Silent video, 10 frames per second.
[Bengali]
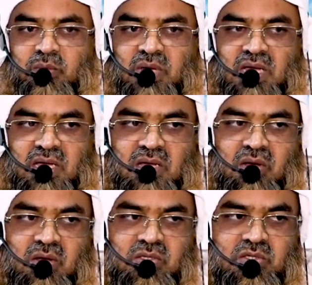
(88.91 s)
বা
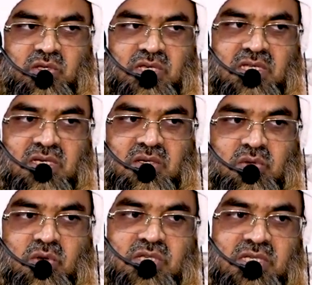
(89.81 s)
অন্তরের
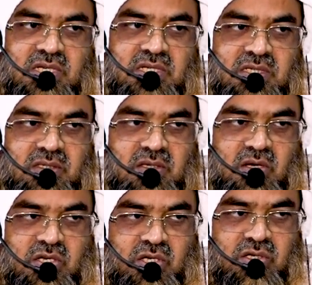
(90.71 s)
কঠিন
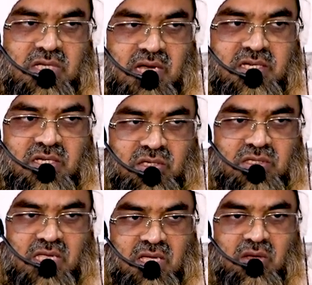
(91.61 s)
কঠিন
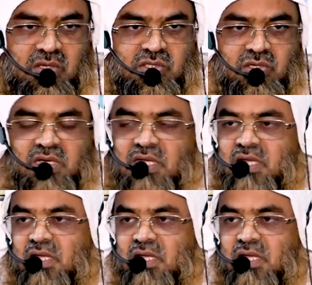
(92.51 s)
কাঠিন্যতা অন্তরে